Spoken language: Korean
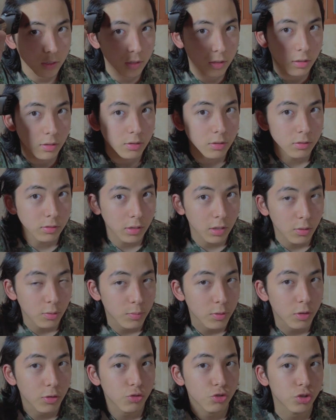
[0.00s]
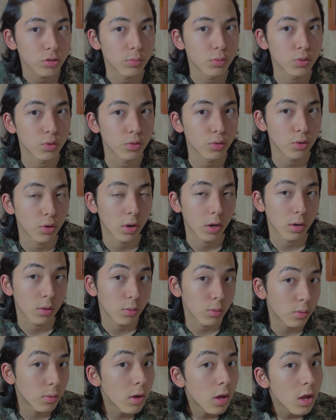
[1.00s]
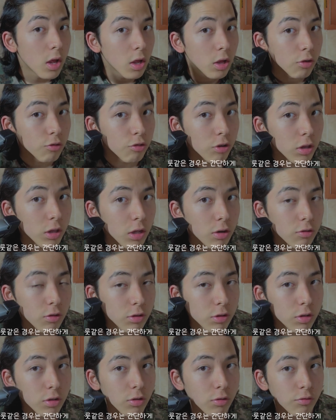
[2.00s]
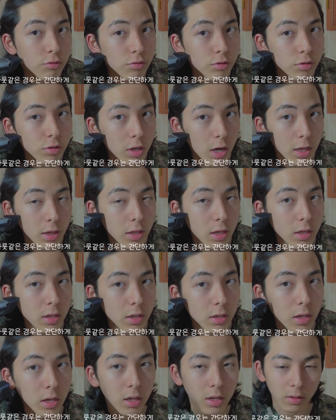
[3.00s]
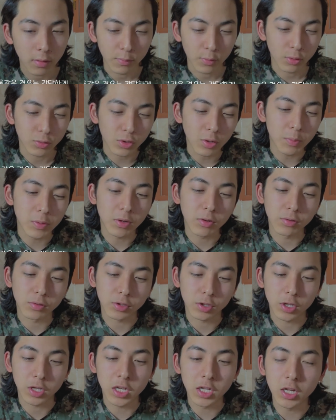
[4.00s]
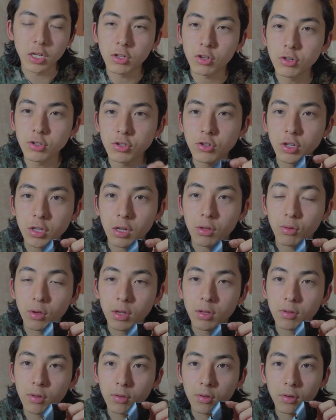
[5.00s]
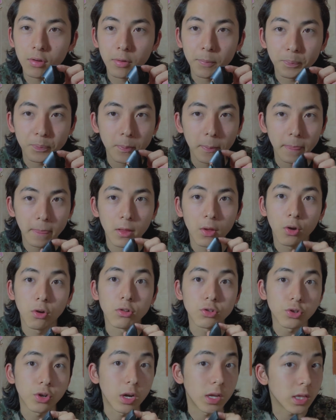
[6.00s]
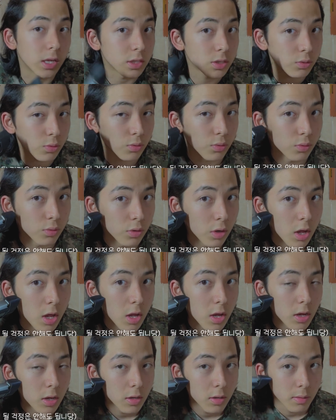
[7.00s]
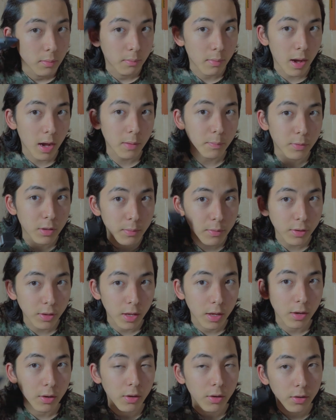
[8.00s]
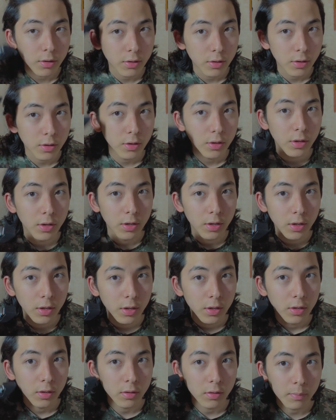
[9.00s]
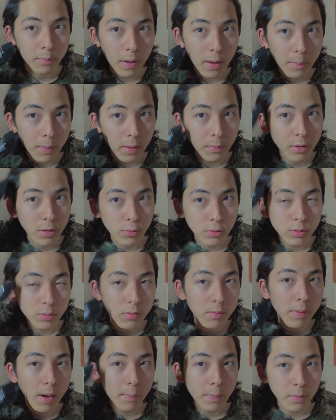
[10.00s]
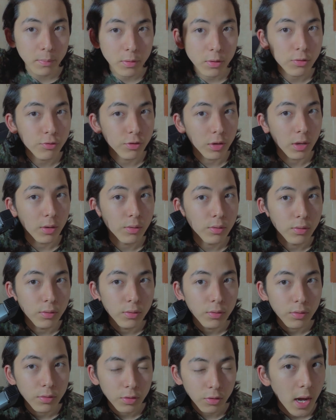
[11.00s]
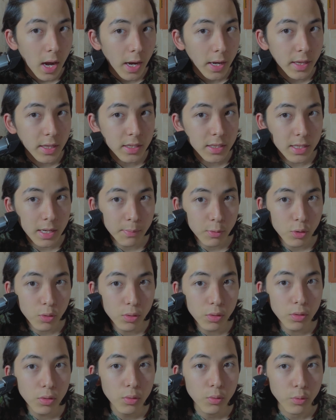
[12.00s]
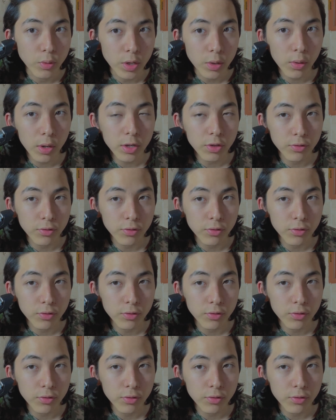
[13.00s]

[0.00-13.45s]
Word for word: 그런 형태로 밀어주시면 좋을 것 같고 구레나르 같은 경우는 간단하게 어차피 이거 길이 설정이 다 돼 있어서 걱정 안 하시고 막 밀면 돼요 빡빡 밀고 싶으면 빡빡 밀어도 되고 안래는 짧고 위로